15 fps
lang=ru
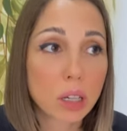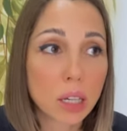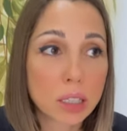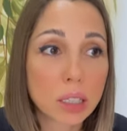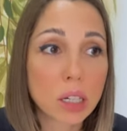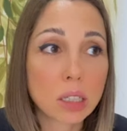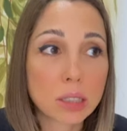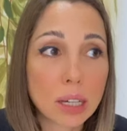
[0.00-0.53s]

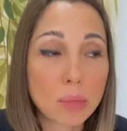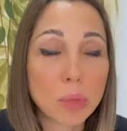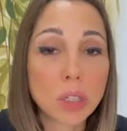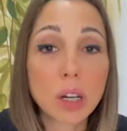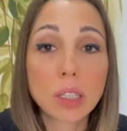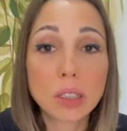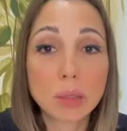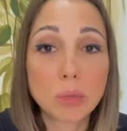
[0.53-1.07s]
Это когда
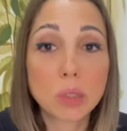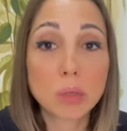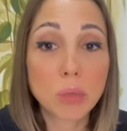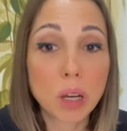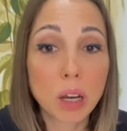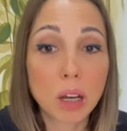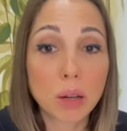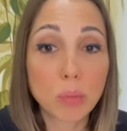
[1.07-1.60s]
мы хотим
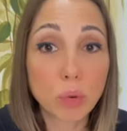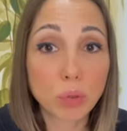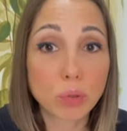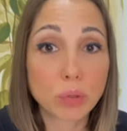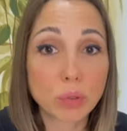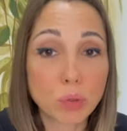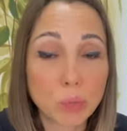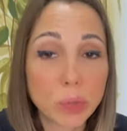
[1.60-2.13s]
себя
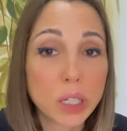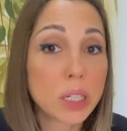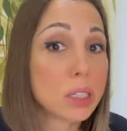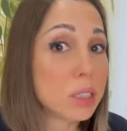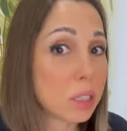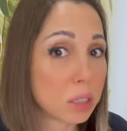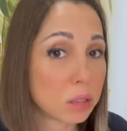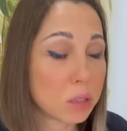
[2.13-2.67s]
полностью
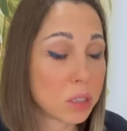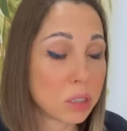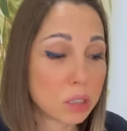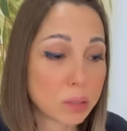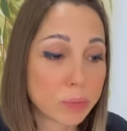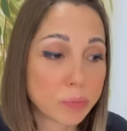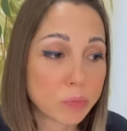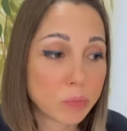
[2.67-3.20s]
переделывать,